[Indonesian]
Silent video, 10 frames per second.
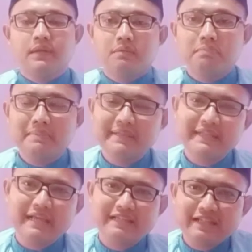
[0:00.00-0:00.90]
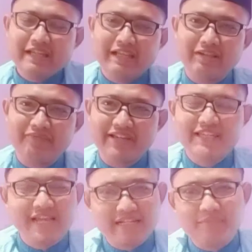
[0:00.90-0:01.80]
Pemirsa Sedikit TV
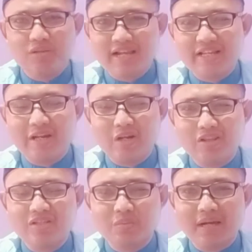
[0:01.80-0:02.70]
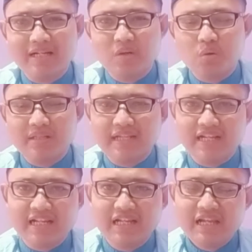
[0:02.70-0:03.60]
yang dimuliakan oleh Allah Subhanahu wa
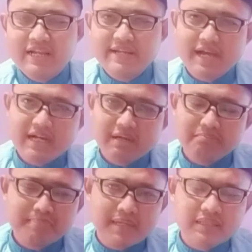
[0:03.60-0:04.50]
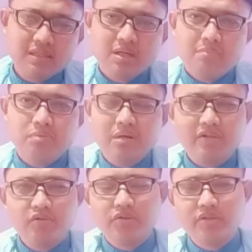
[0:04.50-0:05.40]
taala. Yang keempat,
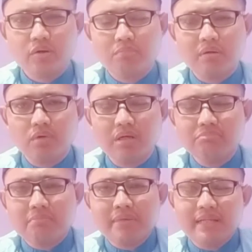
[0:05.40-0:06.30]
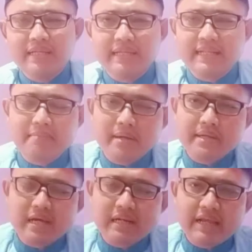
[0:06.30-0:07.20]
bulan suci Ramadan memiliki nama
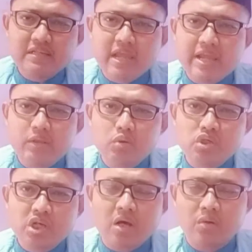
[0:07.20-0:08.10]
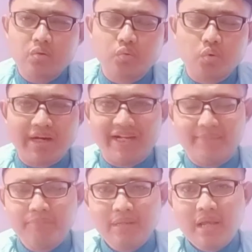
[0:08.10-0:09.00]
yang lain yaitu Syahrul Du'a.
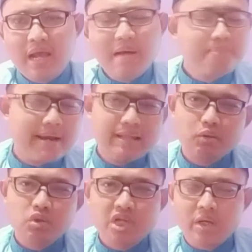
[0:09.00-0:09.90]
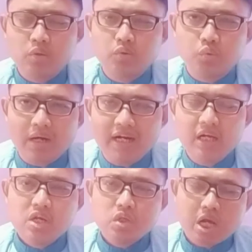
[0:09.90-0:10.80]
Apa itu Syahrul Du'a?
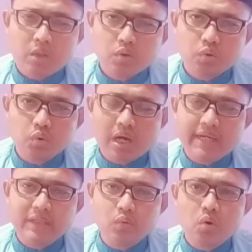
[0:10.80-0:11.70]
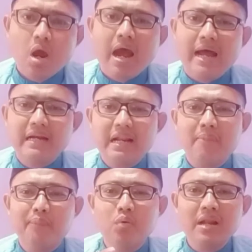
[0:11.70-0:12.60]
Syahrul Du'a itu adalah
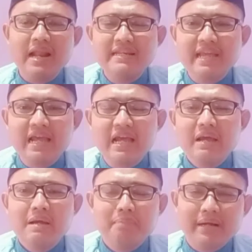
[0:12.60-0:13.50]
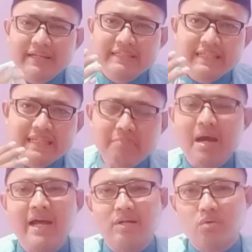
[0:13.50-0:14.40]
bulannya
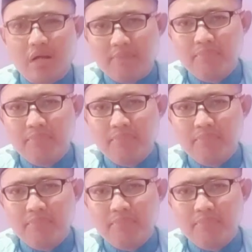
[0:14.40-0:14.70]
pengistijabahan doa.